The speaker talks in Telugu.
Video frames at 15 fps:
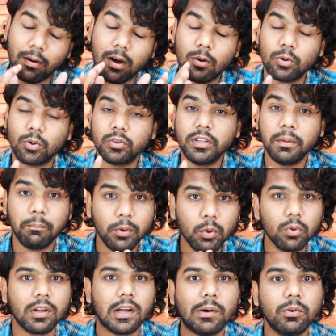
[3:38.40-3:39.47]
బాగుంటుంది
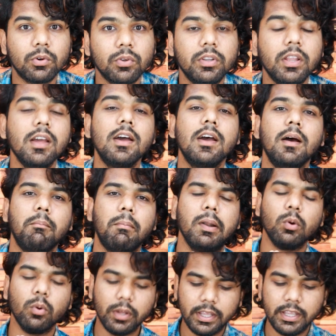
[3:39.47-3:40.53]
ప్యూర్గా ఉంటుంది
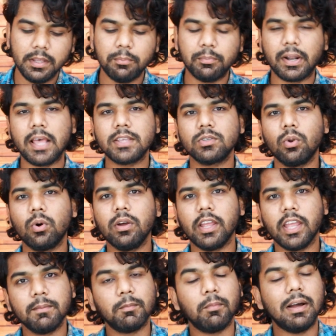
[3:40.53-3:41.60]
మనకు ఈ ప్రైస్లో
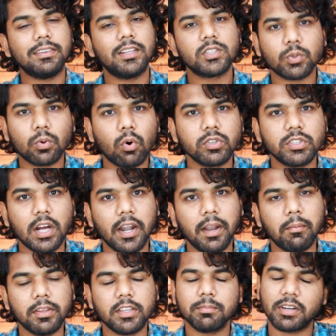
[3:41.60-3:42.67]
ఈ మొబైల్ తీసుకోవచ్చా
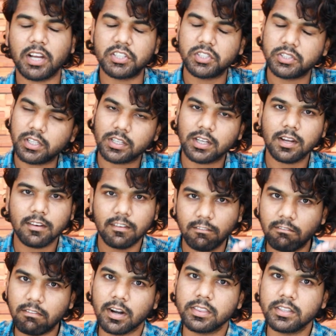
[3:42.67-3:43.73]
అంటే మాత్రం ఖచ్చితంగా
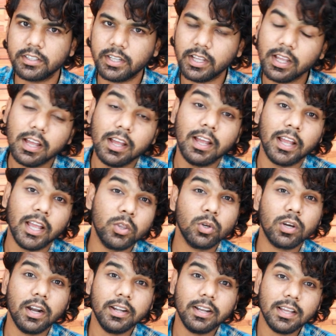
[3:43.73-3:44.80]
వర్తిటే
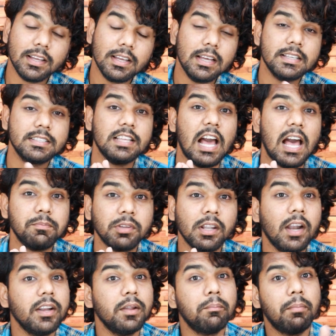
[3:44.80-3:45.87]
ఎందుకంటే
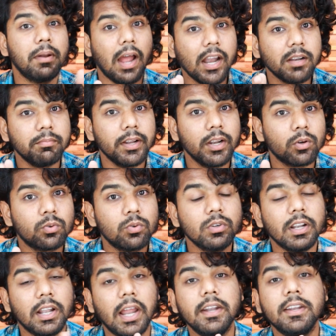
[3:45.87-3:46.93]
శాంసంగ్ లాంటి బ్రాండ్ మనకు
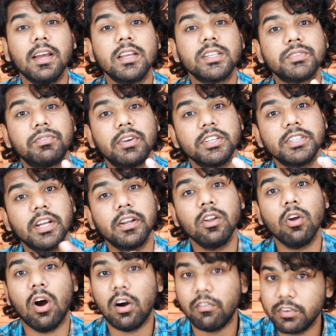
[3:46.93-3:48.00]
నైంటీ హెచ్ రిఫ్రెష్
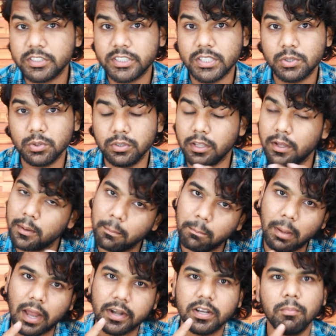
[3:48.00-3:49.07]
రేట్ని ఆఫర్ చేస్తుంది
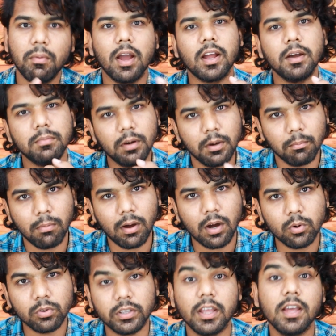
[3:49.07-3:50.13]
బ్యాటరీ బ్యాకప్
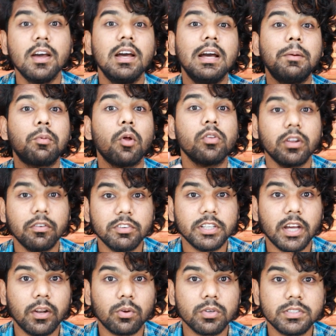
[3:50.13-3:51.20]
బాగుంది ప్రాసెసర్
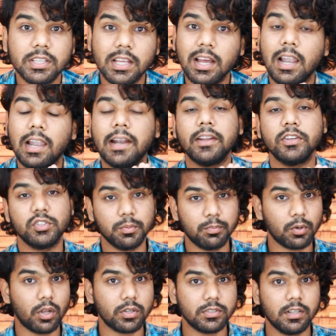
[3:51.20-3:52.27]
విషయానికి వస్తే లేటెస్ట్
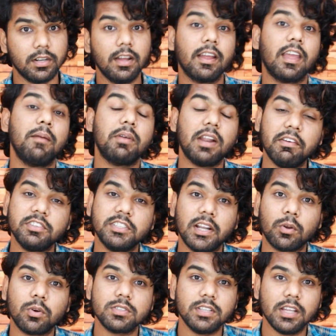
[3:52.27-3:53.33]
ప్రాసెసర్ కెమెరా
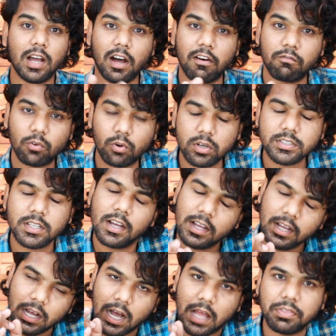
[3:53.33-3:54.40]
విషయానికి వస్తే అఫ్కోర్స్
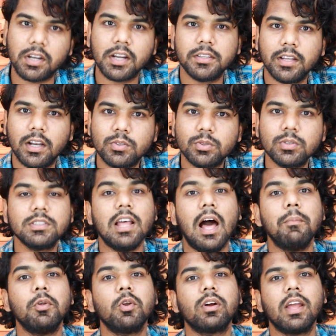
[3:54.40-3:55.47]
అందరికీ తెలుసు
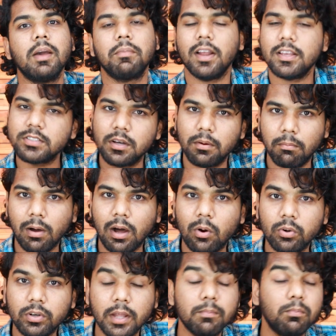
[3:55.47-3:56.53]
శాంసంగ్ యొక్క కెమెరాస్
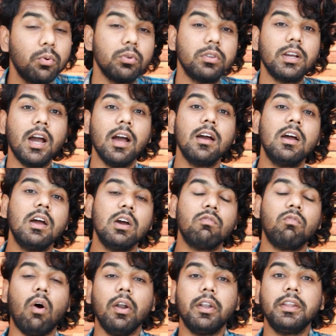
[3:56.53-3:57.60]
బాగుంటాయి పూర్తిగా
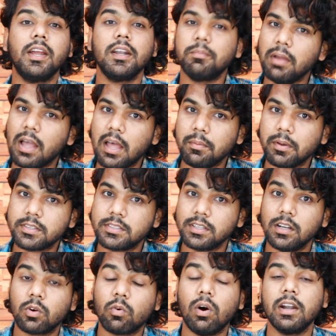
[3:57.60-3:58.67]
ఫార్టీ ఎయిట్ మెగా
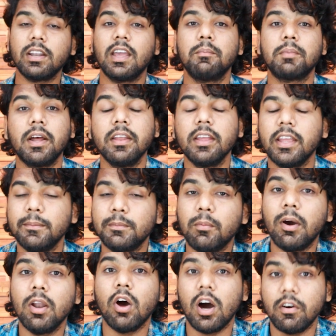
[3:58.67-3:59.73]
పిక్సెల్ క్వాడ్ కెమెరాని ఈ
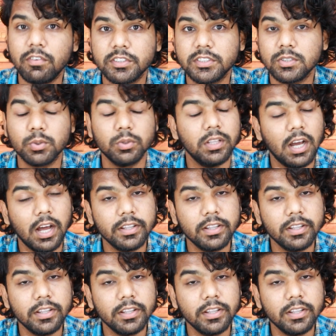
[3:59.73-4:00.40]
మొబైల్ ఆఫర్ చేస్తుంది